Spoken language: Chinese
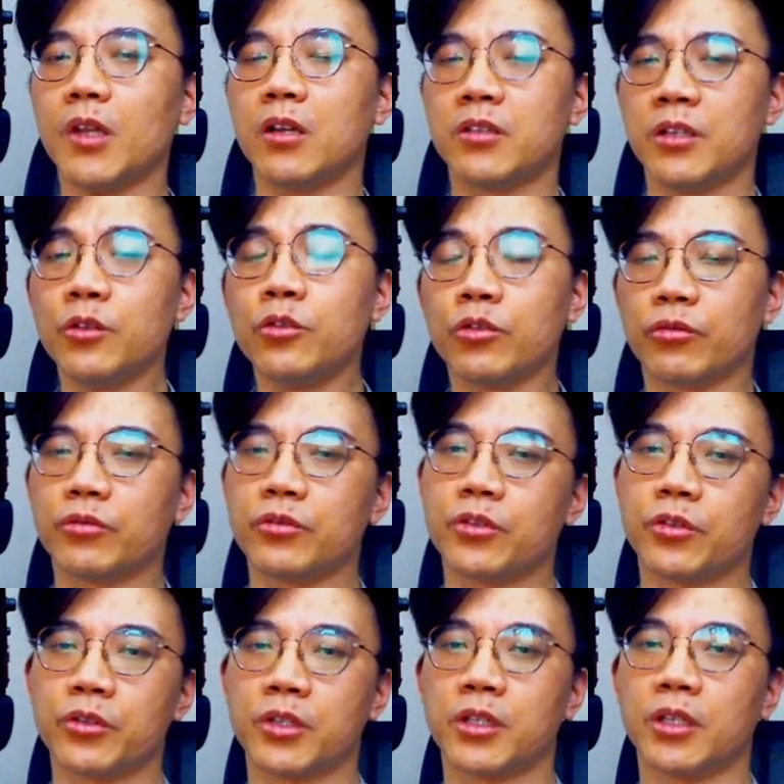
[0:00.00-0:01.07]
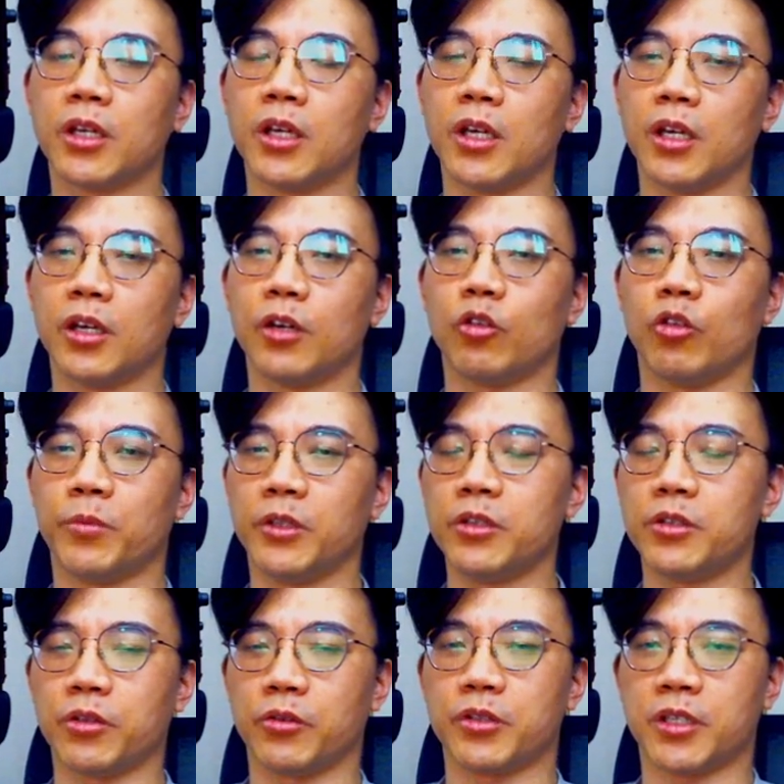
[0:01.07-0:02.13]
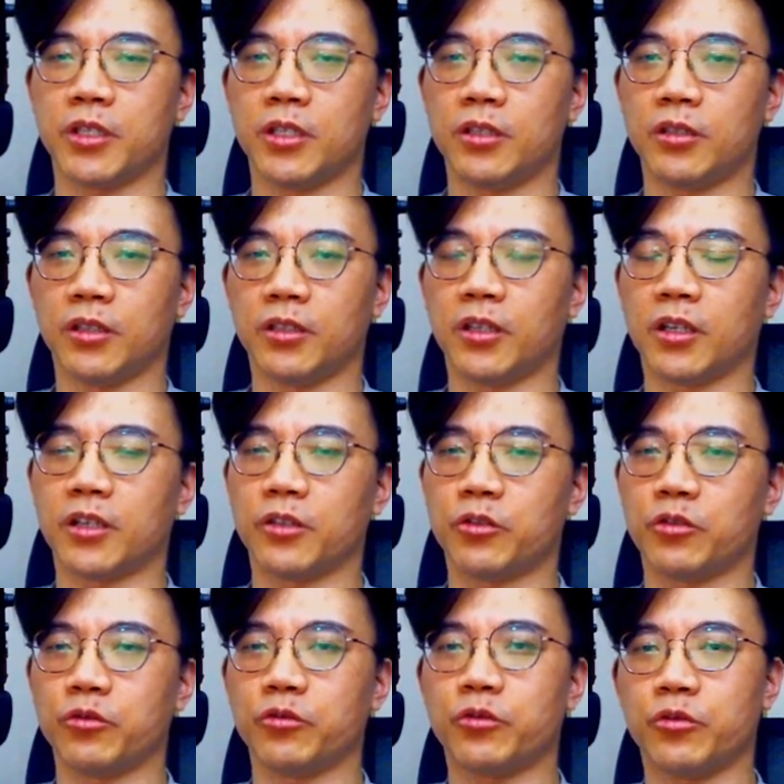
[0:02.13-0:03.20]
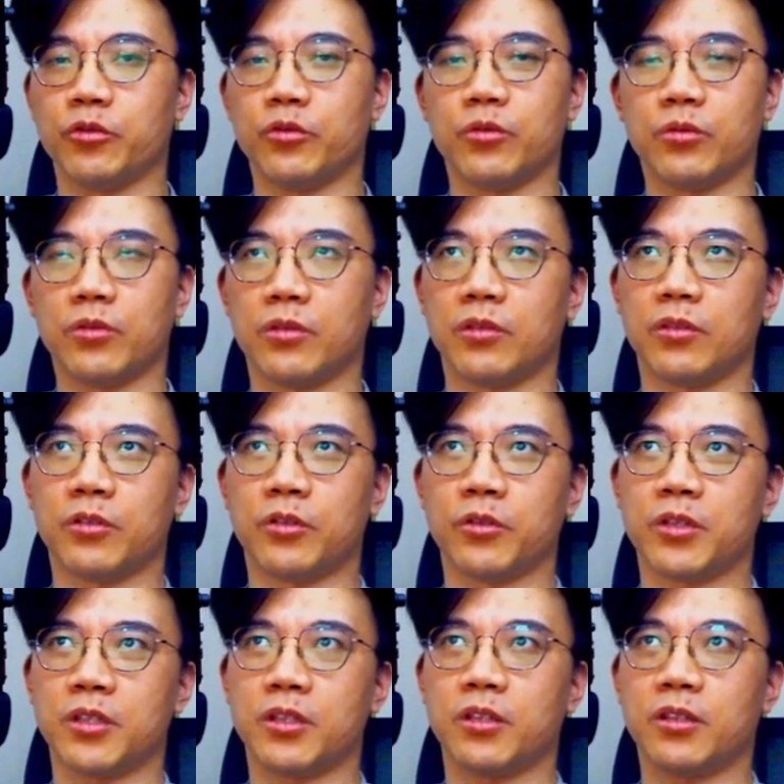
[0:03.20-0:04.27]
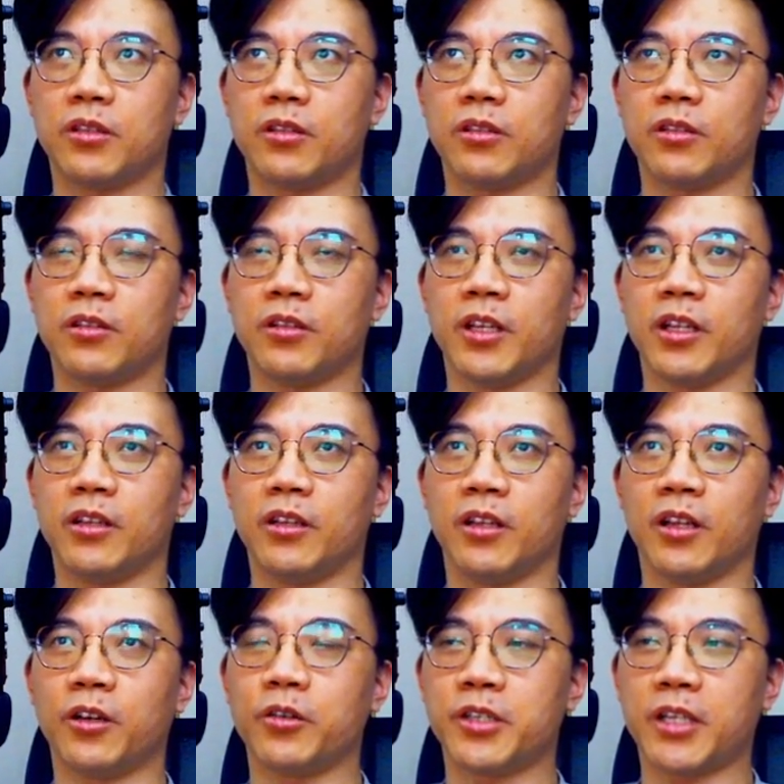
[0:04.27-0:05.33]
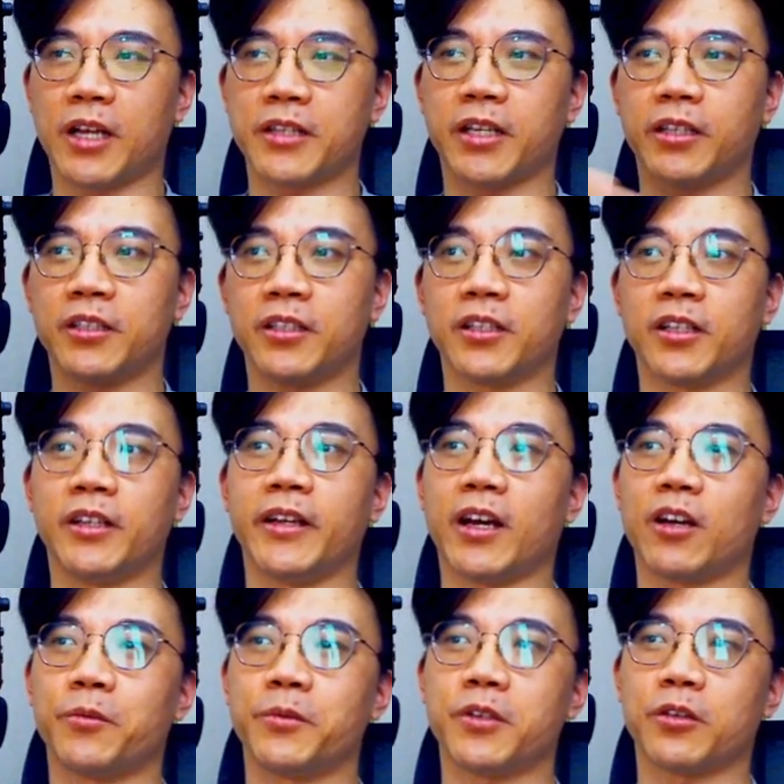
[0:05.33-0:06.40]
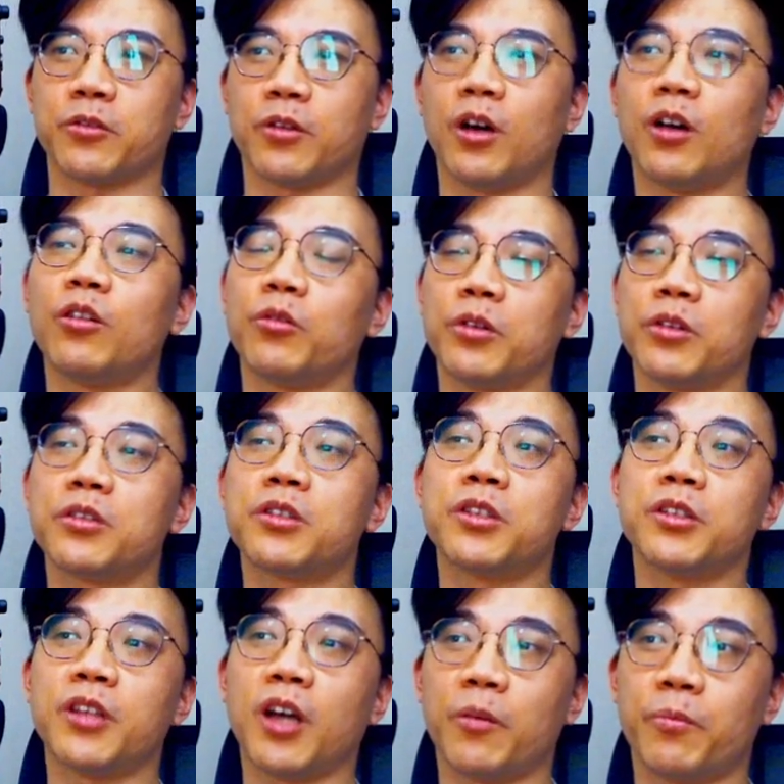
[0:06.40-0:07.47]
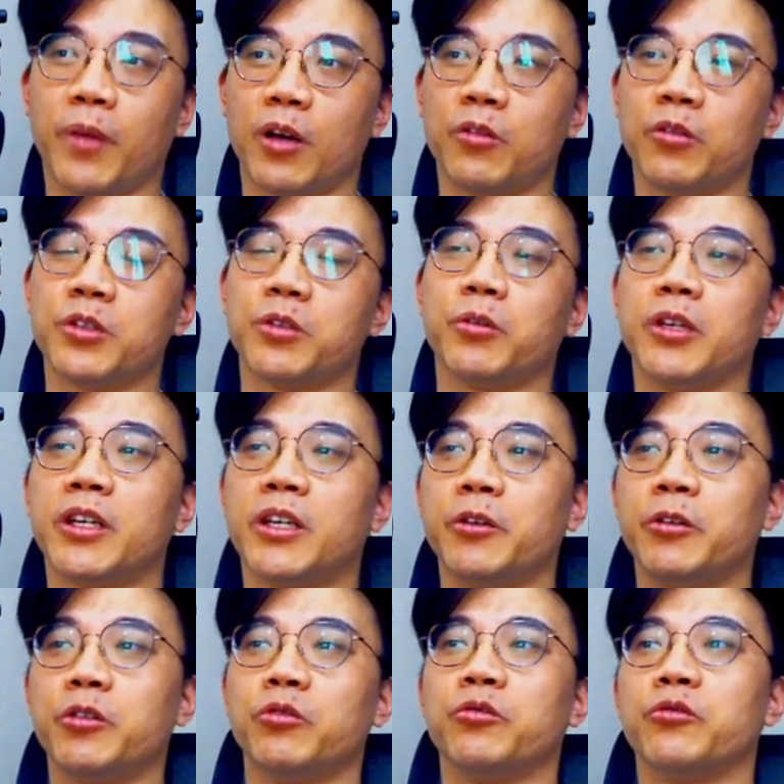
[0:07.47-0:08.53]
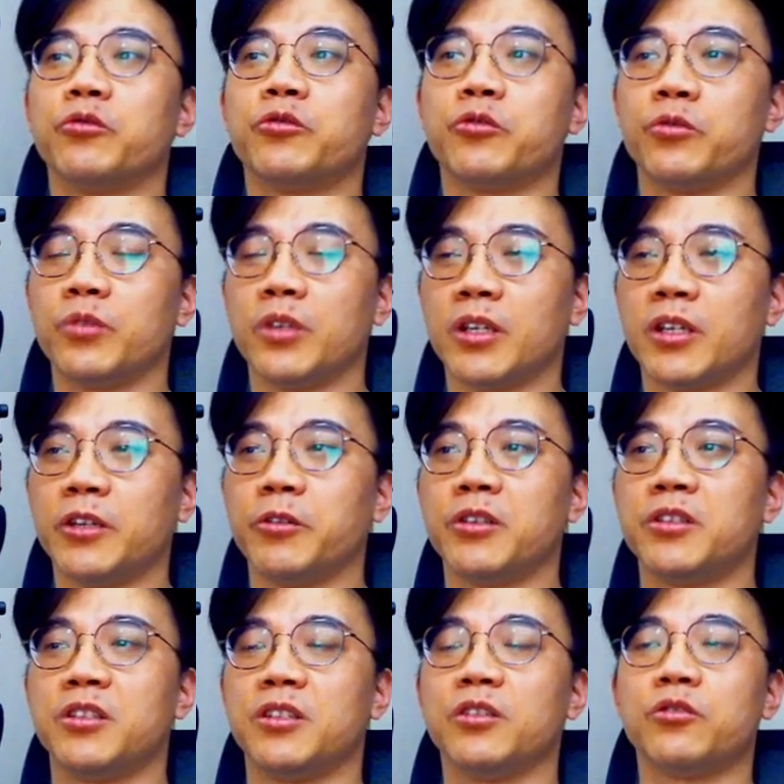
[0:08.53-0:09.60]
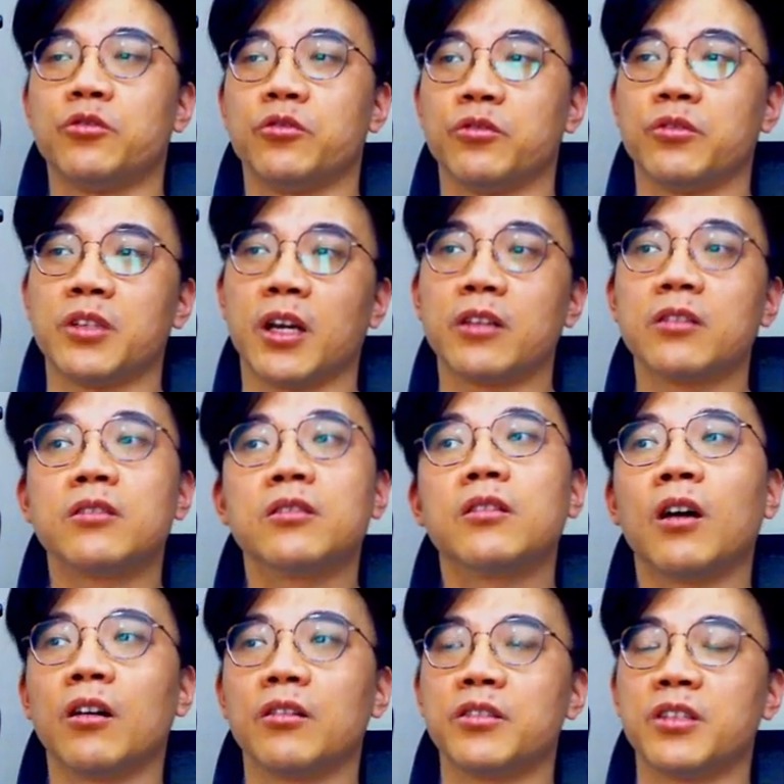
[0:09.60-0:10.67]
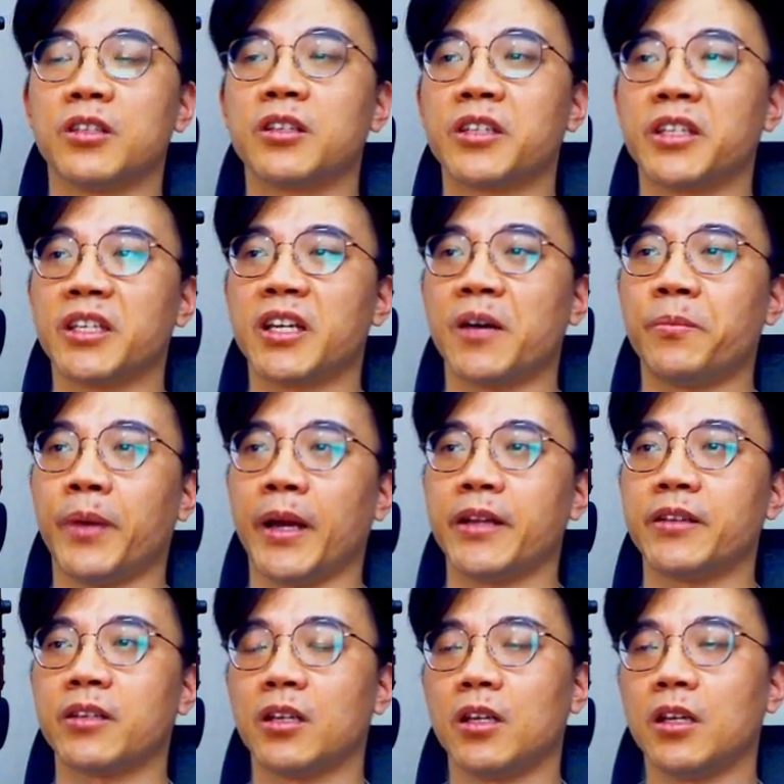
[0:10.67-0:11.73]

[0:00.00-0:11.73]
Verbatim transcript: 清楚，就是我们的手机的那个数据就是。你能够下载的那个量，我们讲说哦，我是吃到饱，或者我一个月五 G，一个月几 G 这样子啊，几个 GigaByte。